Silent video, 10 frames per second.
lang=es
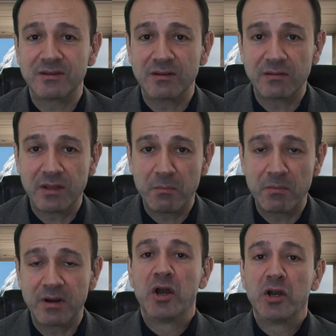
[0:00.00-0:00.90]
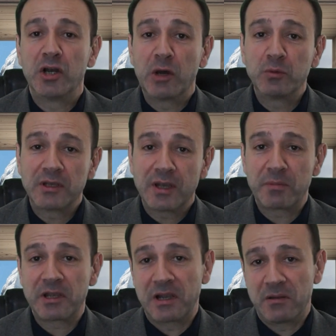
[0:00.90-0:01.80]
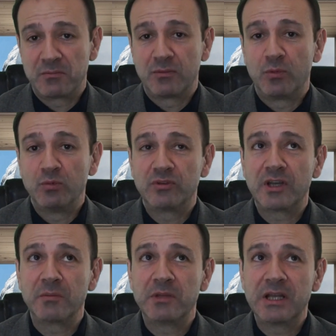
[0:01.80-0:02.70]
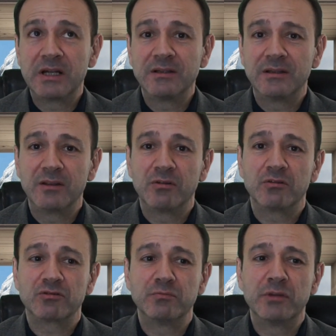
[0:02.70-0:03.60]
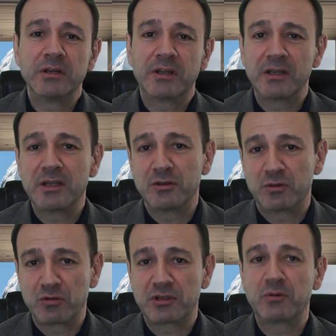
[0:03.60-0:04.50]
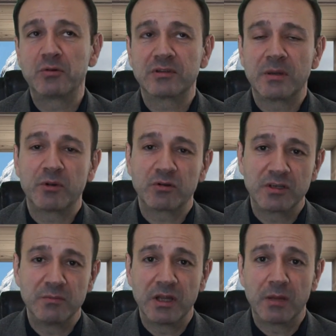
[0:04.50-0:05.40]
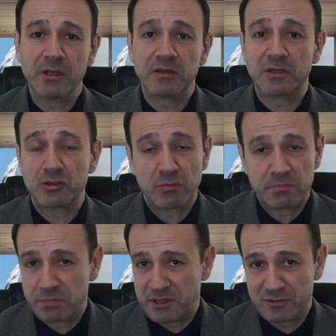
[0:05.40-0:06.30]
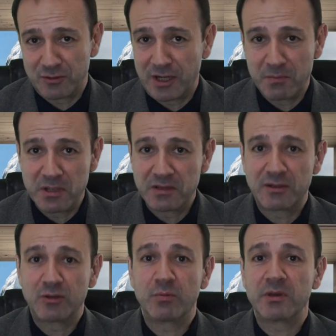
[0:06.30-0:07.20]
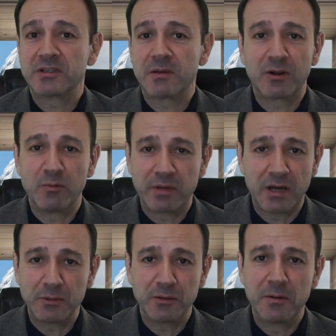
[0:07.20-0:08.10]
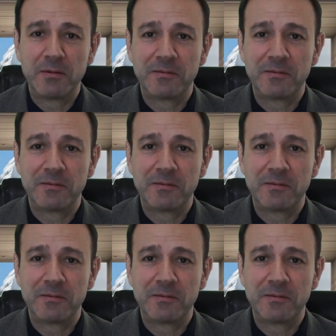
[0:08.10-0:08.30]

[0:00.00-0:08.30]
diciembre. La única pega, un terminal de 2.500 euros aproximadamente. Yo personalmente no pensaba comprármelo.